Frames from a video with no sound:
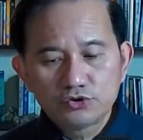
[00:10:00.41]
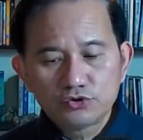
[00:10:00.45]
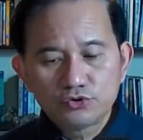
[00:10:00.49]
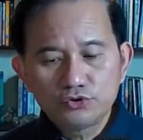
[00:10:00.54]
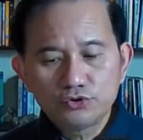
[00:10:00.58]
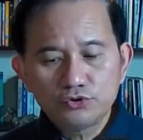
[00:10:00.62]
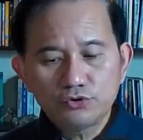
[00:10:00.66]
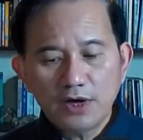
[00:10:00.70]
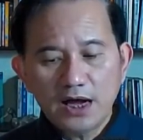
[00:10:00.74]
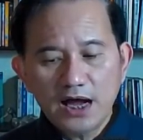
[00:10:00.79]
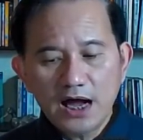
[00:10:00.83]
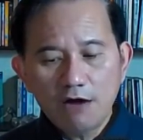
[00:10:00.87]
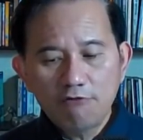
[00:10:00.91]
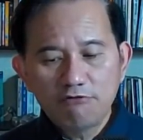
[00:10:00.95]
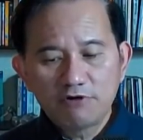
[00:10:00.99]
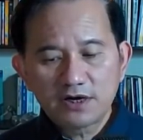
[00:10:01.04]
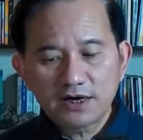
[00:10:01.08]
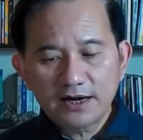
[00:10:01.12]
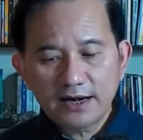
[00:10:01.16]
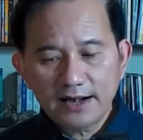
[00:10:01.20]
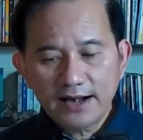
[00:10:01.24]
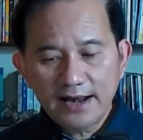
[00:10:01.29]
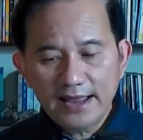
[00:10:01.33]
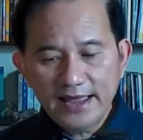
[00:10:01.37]
to our
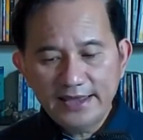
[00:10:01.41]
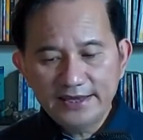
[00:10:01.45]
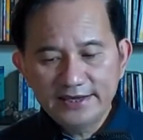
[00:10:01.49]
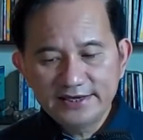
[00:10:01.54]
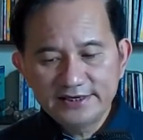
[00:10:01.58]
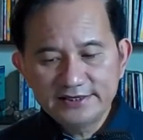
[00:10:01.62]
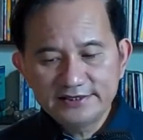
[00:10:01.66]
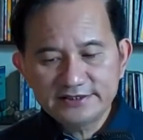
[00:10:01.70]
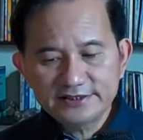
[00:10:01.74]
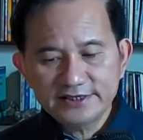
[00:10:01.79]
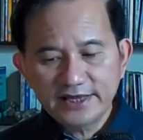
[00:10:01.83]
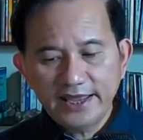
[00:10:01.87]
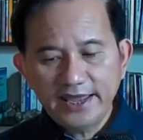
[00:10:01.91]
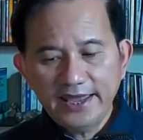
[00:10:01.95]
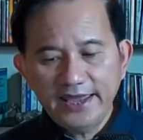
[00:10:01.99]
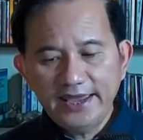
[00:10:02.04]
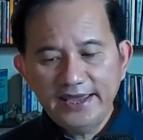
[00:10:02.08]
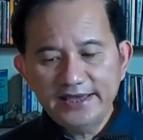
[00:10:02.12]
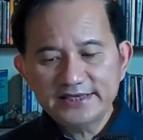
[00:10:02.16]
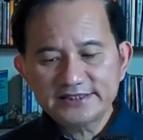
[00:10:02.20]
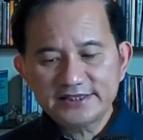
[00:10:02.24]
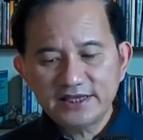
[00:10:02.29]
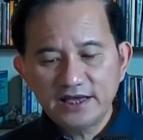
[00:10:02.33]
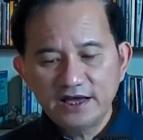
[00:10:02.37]
clients
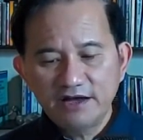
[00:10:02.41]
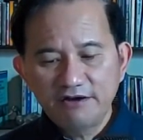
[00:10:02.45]
as